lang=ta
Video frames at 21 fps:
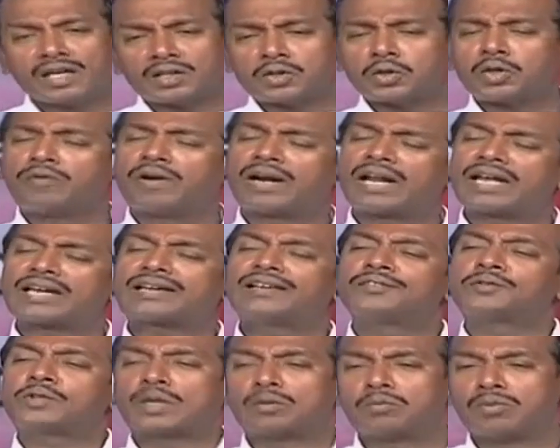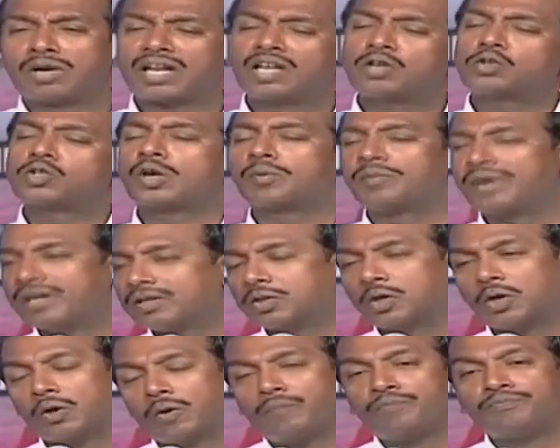ஏதோ வழக்கத்தின்படி
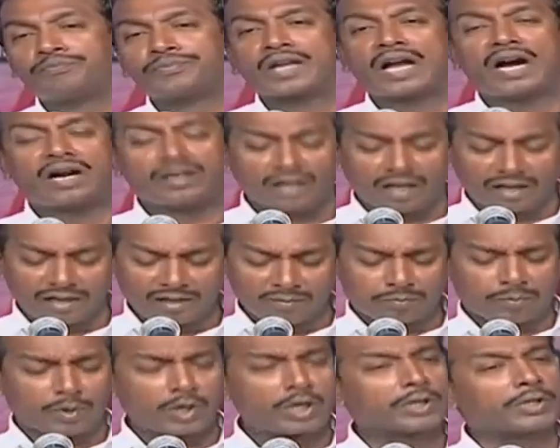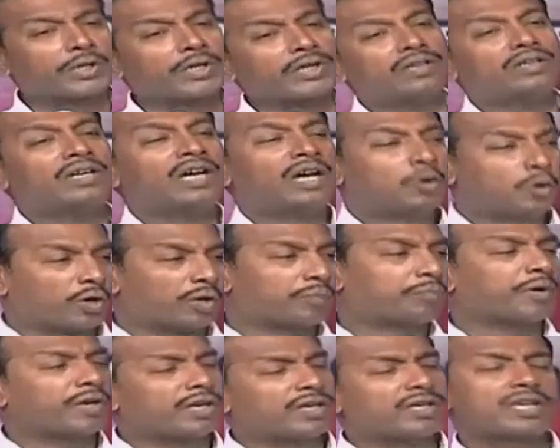ஜெபித்தோம் ஆனால் இப்பொழுது
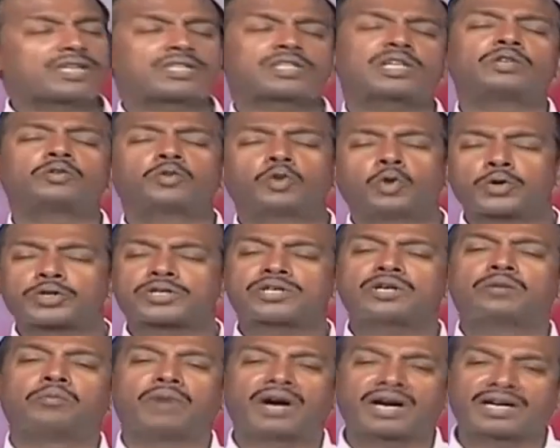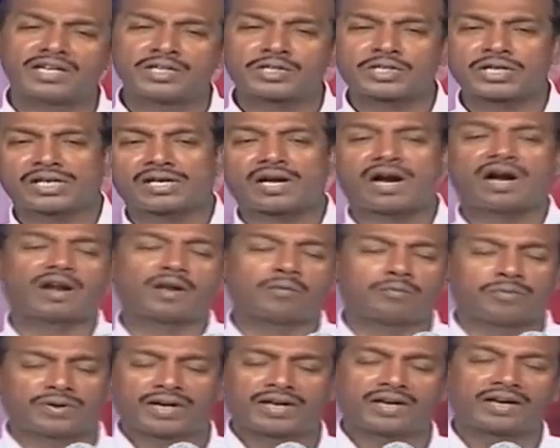ஒரு பெரிய சந்தோஷம் மகிழ்ச்சி
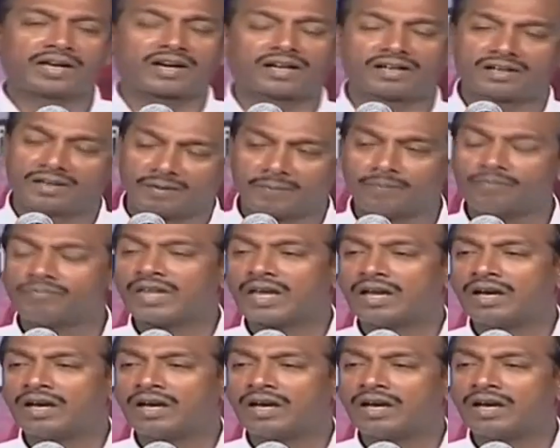காணப்படுகிறது